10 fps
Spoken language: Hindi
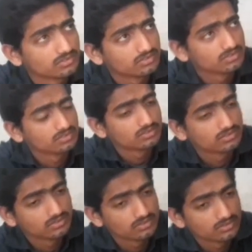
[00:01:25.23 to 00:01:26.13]
क्या नाम
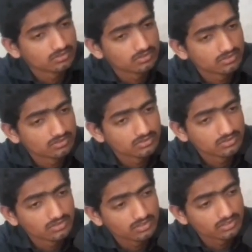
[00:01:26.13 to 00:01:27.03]
लिखते हैं
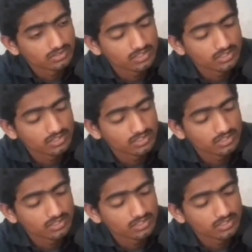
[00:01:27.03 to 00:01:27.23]
भैया